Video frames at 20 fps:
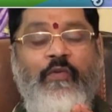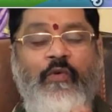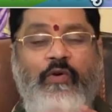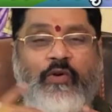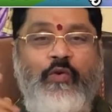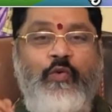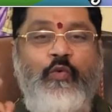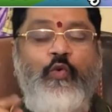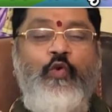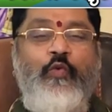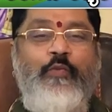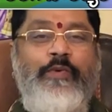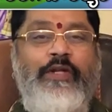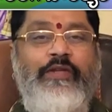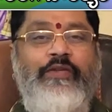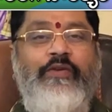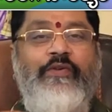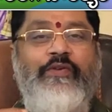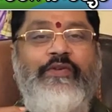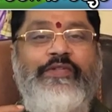ఒక గురువు
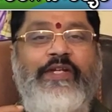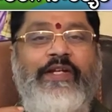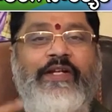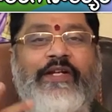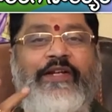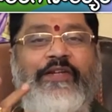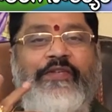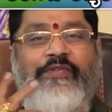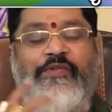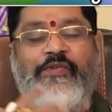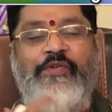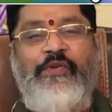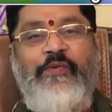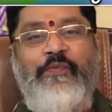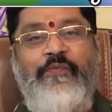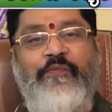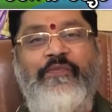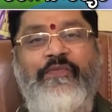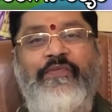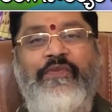మాత్రం నన్ను
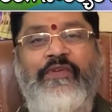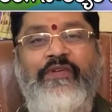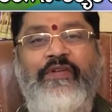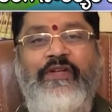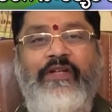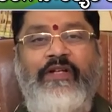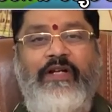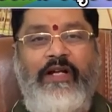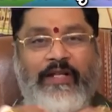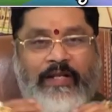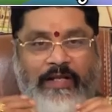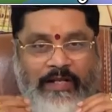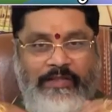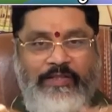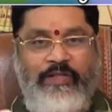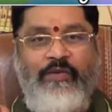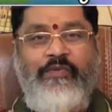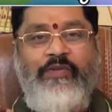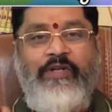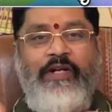సహకరిస్తున్నాడు
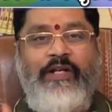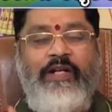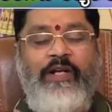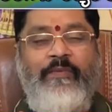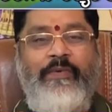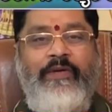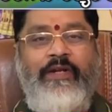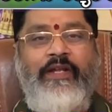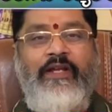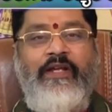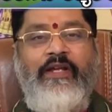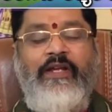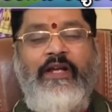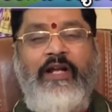రాశిలో ఉన్నాడు కాబట్టి